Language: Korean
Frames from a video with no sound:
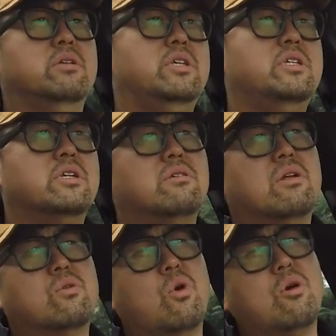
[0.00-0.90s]
인젝터나
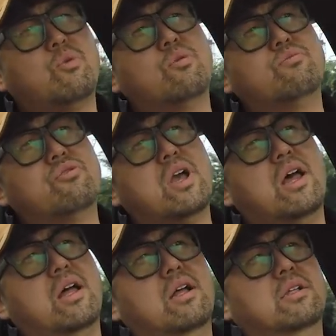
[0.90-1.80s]
고압
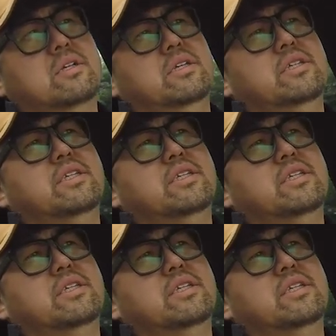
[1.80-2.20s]
펌프가 이제